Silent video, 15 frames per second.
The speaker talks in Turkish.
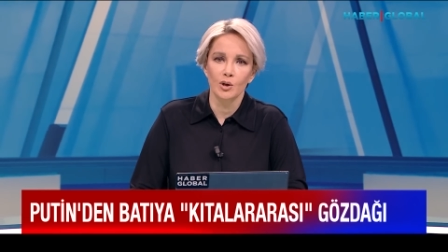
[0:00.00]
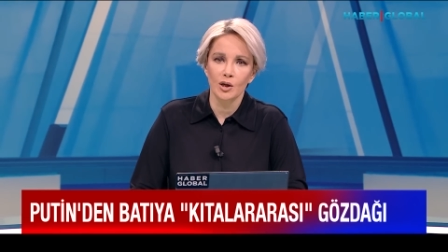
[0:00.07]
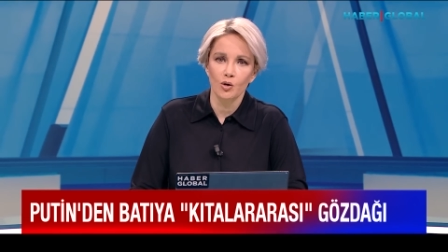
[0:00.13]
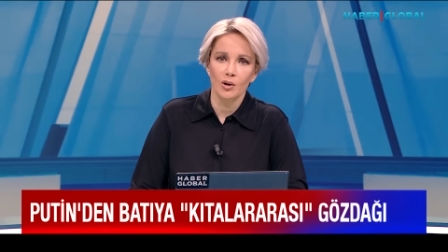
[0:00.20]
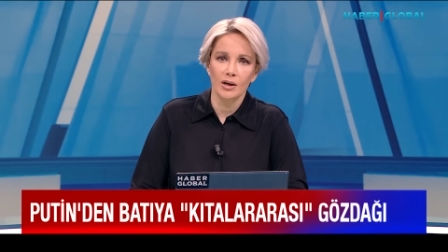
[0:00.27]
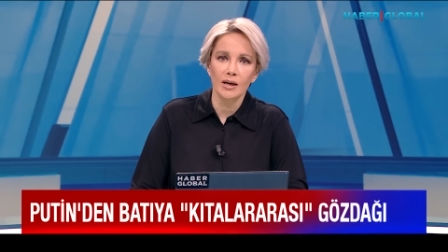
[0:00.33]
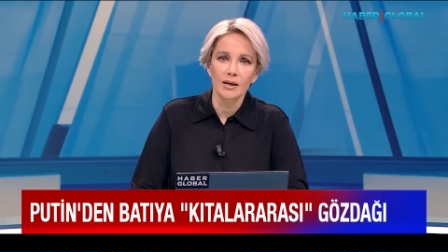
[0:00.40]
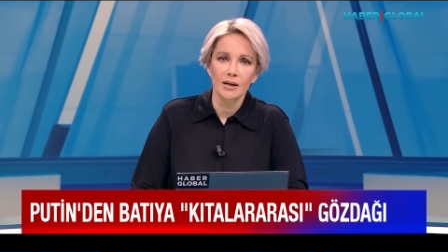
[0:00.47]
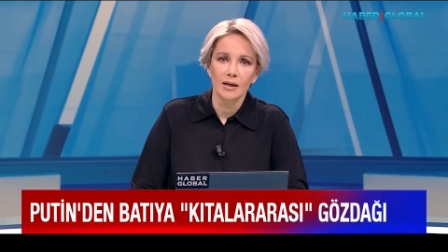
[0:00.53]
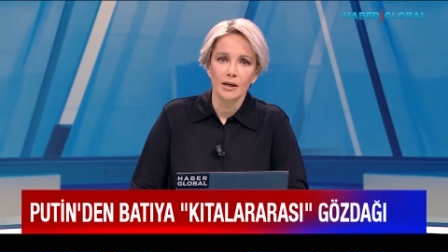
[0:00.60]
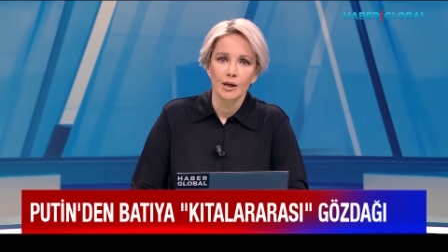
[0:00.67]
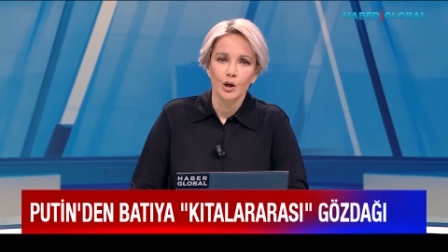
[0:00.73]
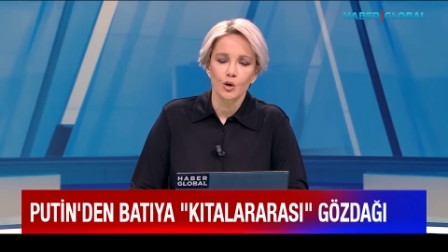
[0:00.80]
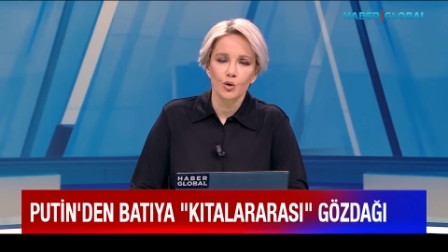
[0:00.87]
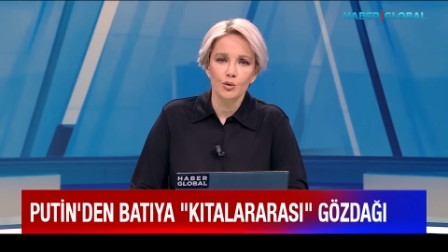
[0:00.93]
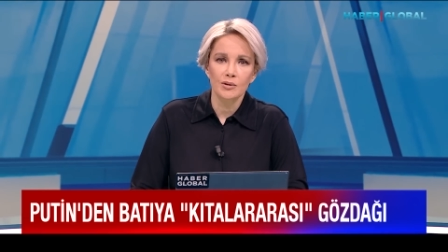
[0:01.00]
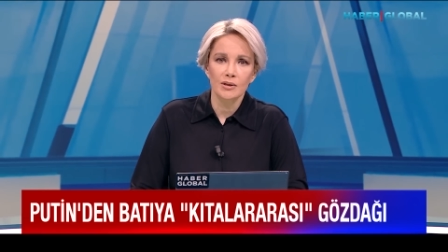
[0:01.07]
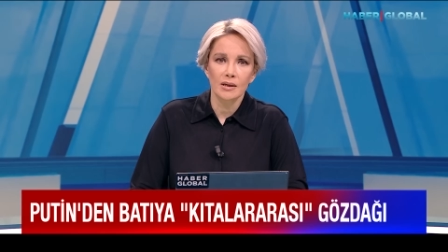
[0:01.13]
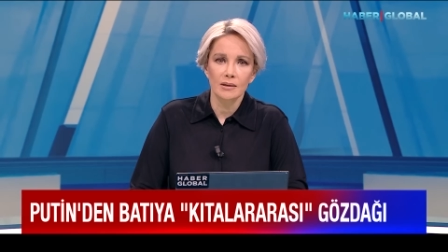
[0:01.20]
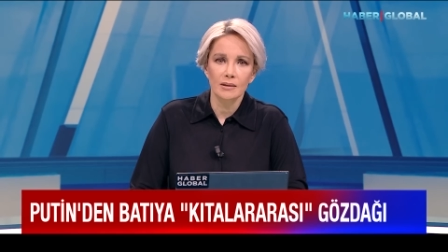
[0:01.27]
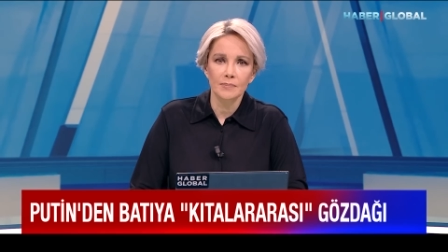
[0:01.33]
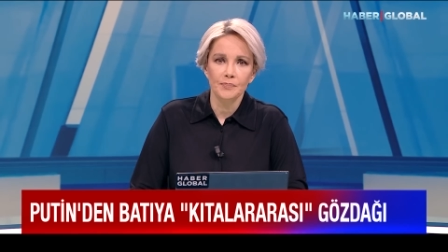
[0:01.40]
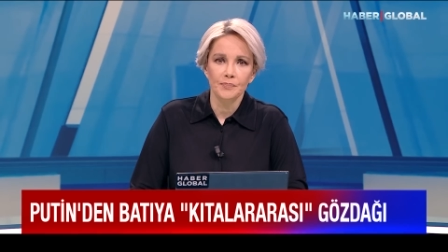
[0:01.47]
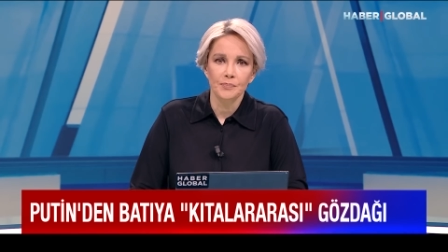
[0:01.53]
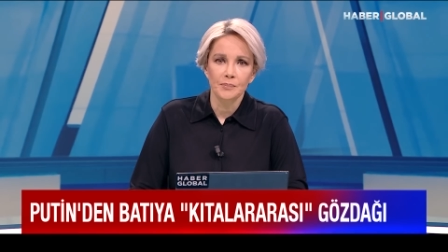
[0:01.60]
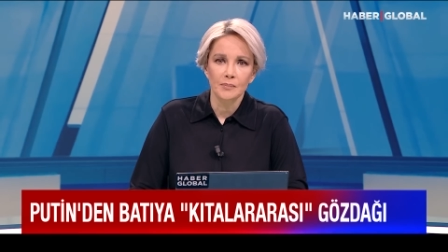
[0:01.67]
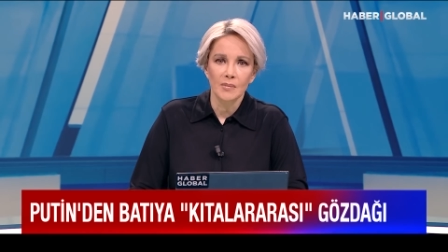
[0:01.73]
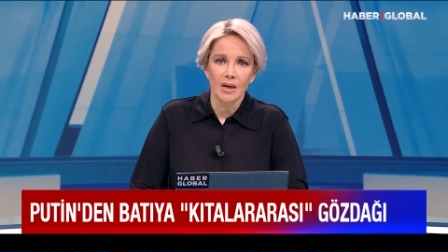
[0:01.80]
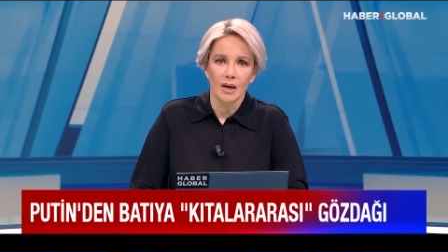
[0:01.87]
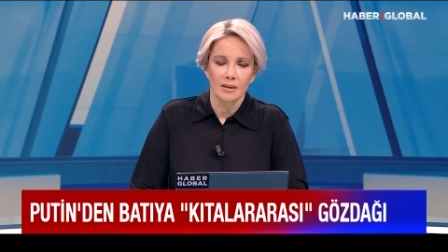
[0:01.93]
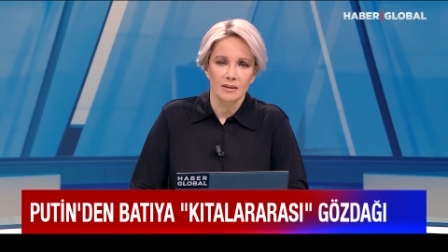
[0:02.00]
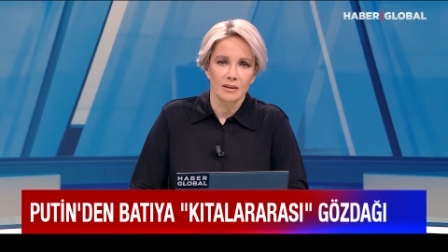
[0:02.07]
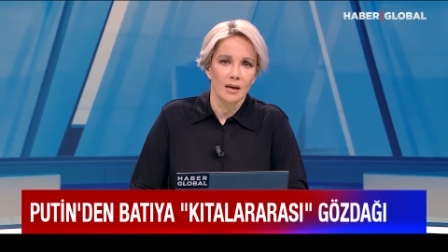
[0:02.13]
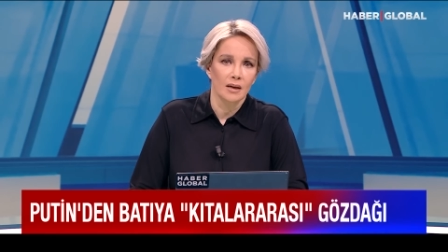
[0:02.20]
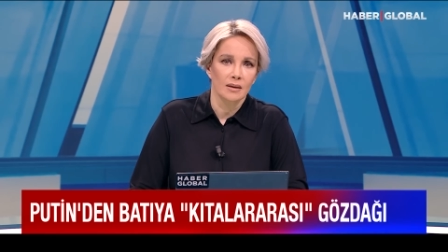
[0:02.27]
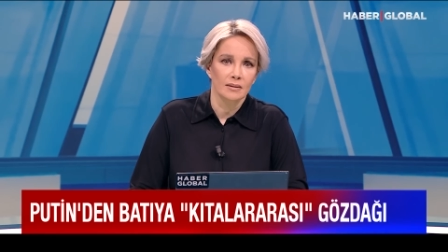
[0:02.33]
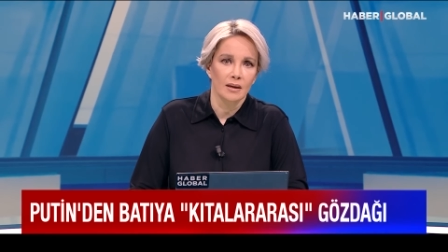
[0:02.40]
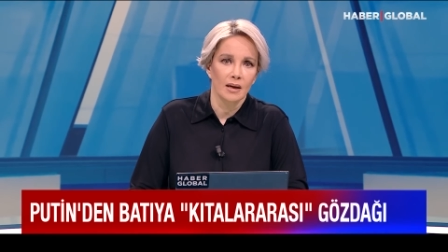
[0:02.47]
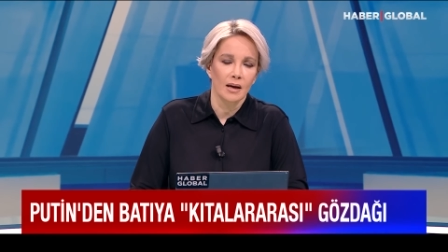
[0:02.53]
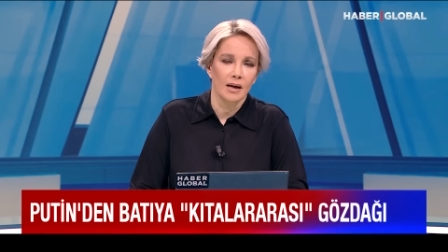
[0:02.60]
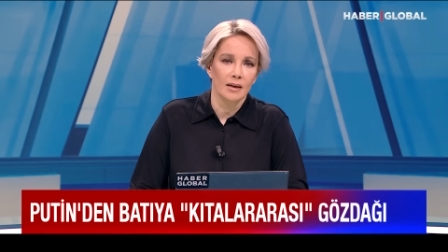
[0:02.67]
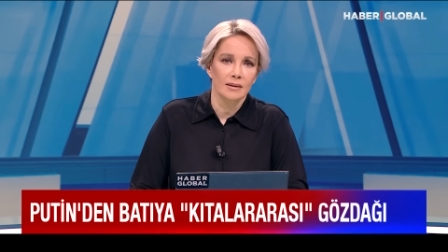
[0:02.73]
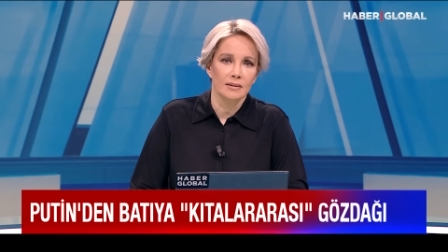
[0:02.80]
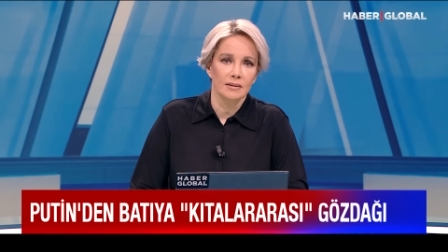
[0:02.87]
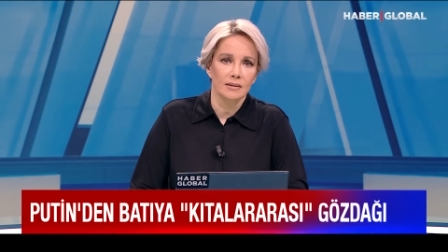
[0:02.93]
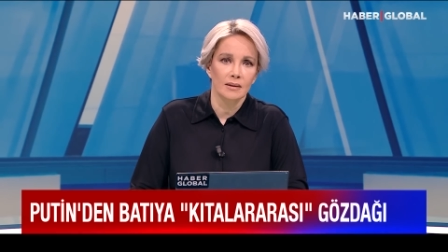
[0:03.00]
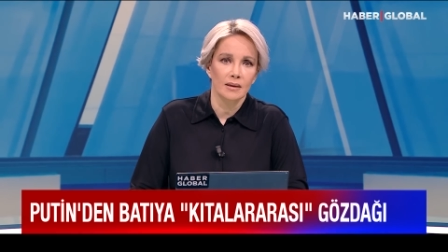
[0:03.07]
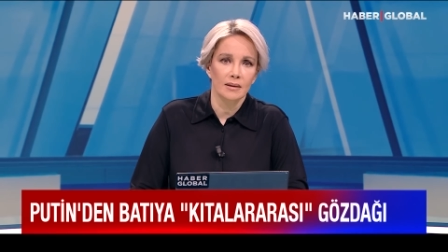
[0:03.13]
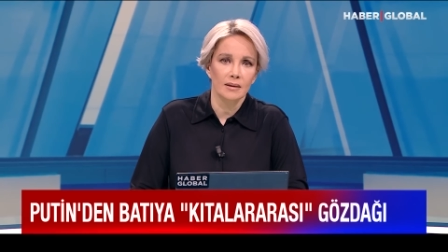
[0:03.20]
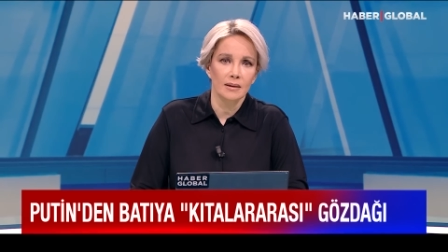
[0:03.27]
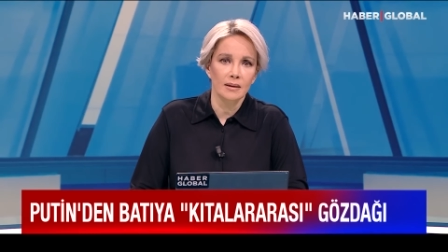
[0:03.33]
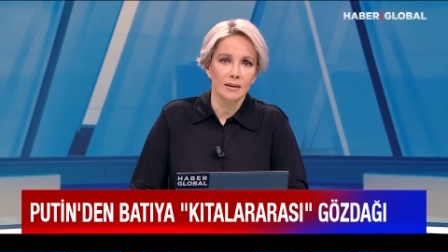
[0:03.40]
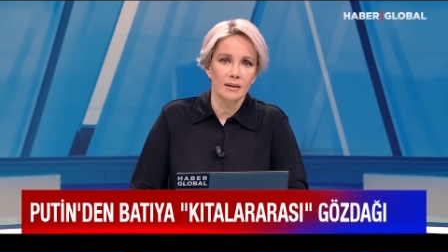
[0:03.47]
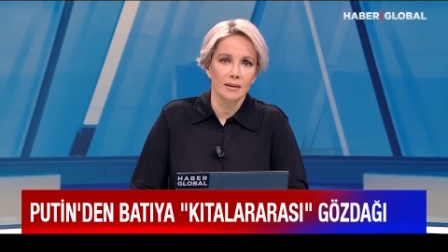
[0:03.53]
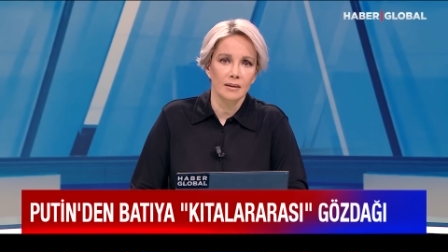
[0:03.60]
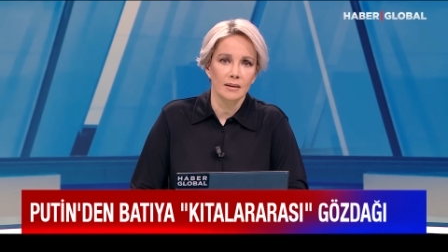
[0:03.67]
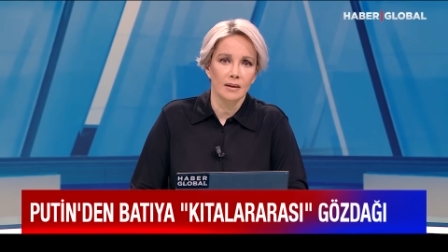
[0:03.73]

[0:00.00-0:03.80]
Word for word: Buna göre Rusya'nın Astrahan eyaletindeki